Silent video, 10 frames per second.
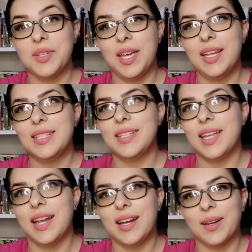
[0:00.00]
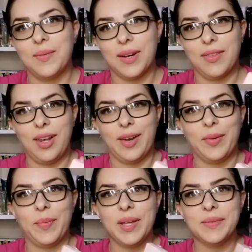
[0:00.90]
Ya ni siquiera recuerdo el
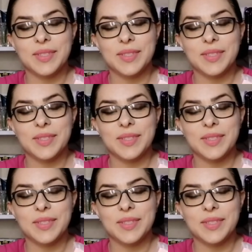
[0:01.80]
aroma.